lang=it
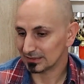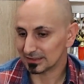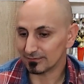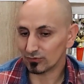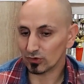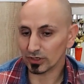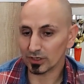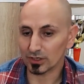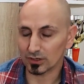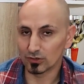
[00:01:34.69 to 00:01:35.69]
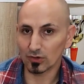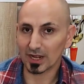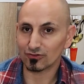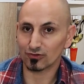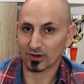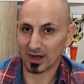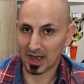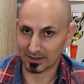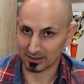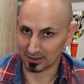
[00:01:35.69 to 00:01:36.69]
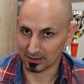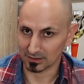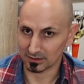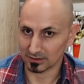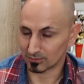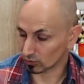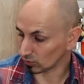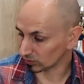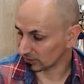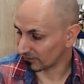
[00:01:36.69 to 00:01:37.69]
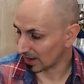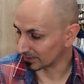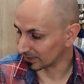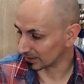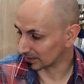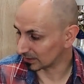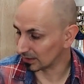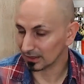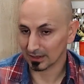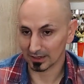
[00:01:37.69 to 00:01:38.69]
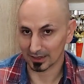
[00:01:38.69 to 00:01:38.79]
Se voi non aggiornate i prodotti Fanatec